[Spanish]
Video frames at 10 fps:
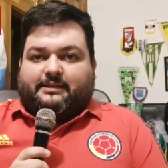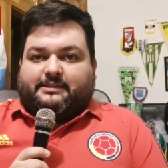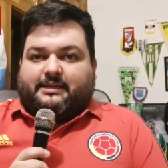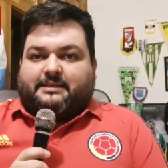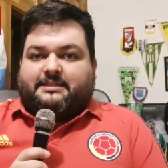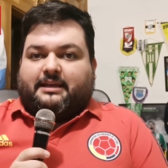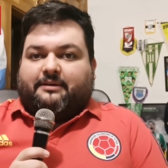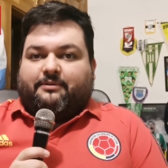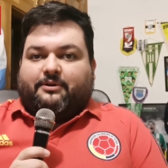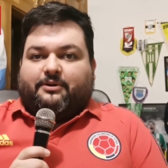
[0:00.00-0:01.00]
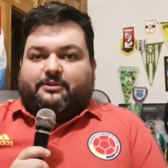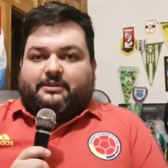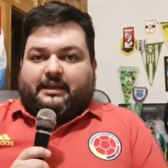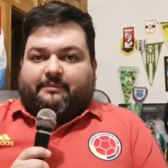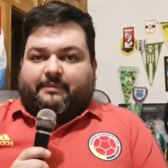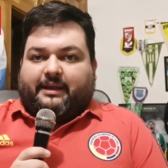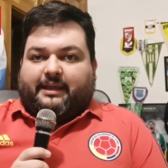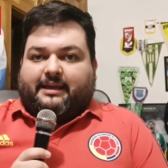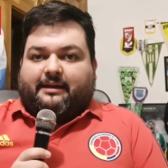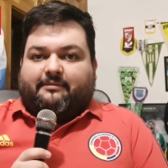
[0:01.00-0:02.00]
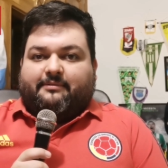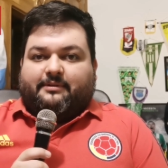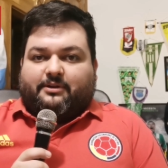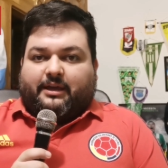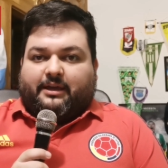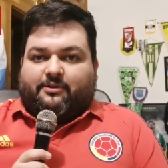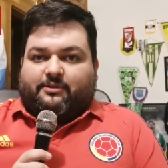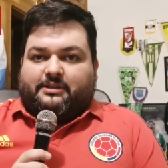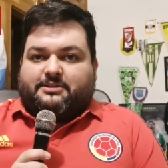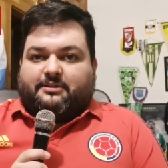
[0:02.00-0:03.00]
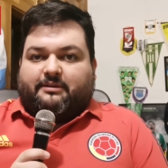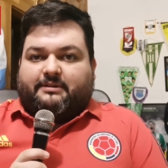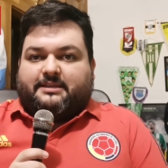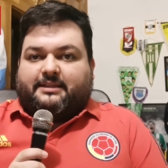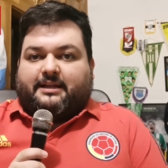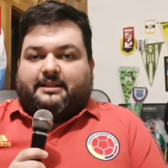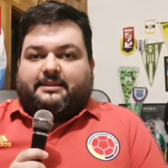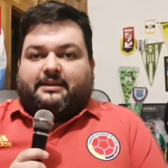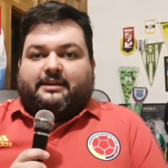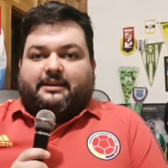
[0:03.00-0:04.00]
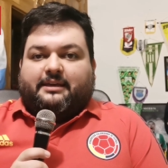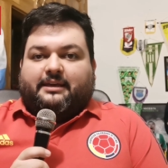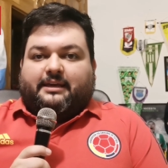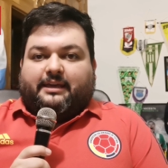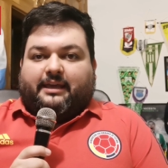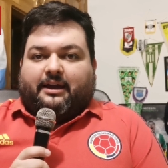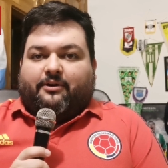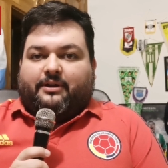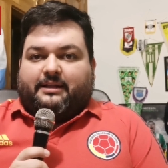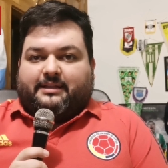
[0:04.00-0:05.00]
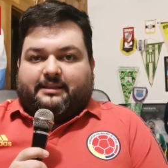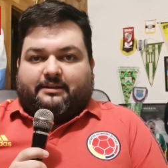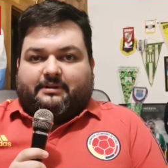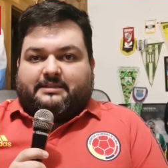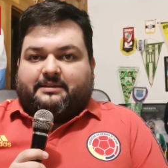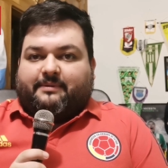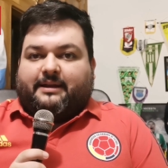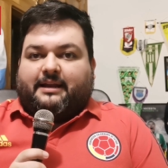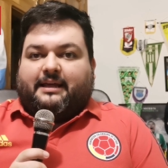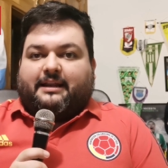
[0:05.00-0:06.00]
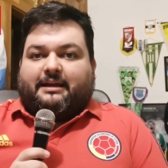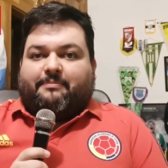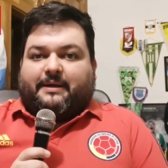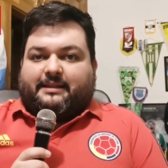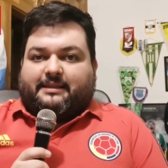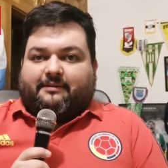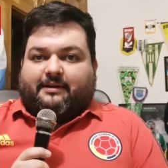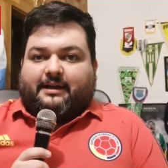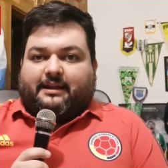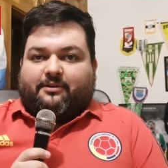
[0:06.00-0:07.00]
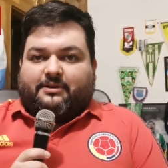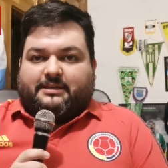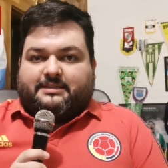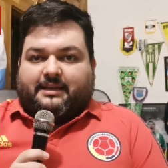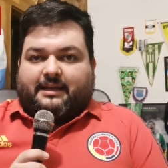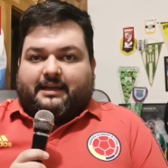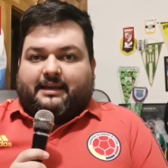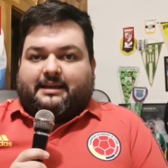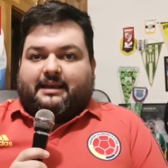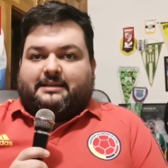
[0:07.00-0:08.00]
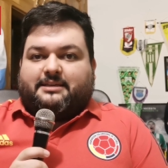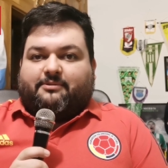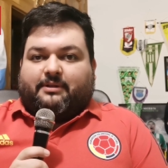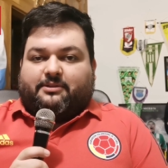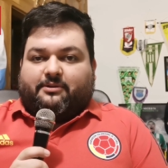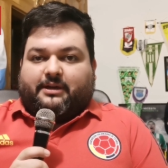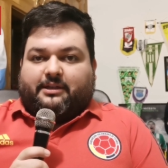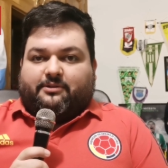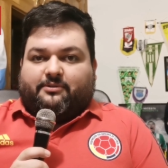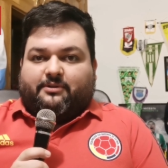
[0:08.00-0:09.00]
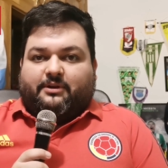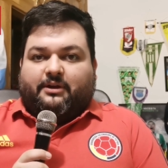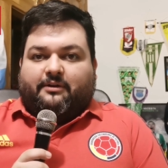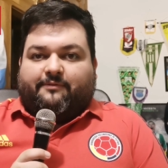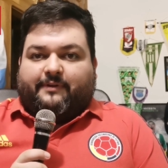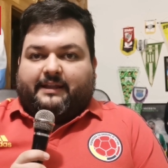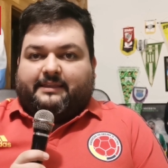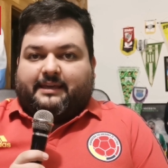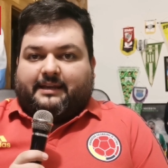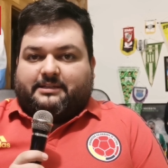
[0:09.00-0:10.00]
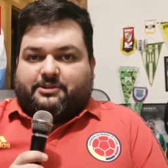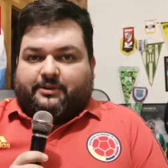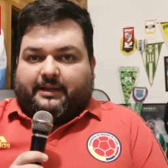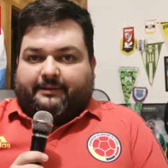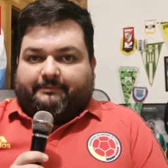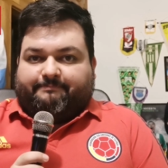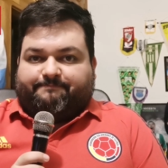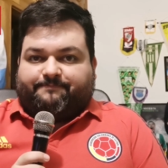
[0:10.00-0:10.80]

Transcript: Ya se libró del América en condición de visitante y ahora tendrá una semana larga para trabajar lo que será el clásico antioqueño frente a Nacional